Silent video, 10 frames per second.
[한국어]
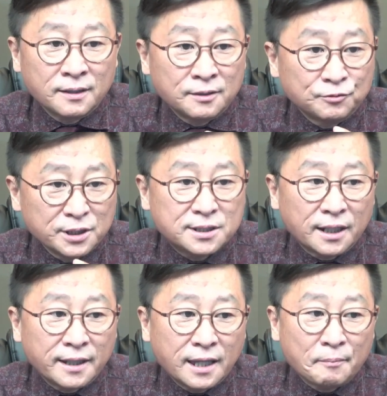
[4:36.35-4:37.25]

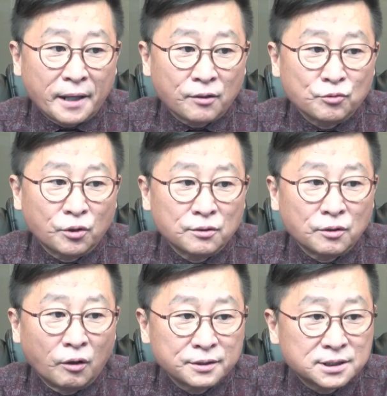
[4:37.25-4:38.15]
의장에게 발언권을
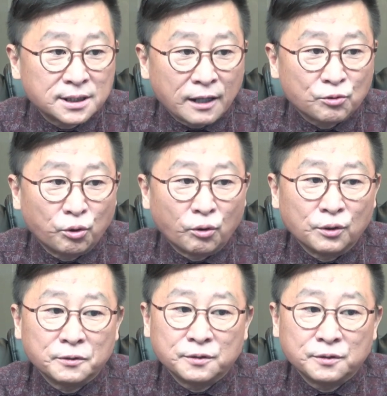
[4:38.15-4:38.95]
얻지 않고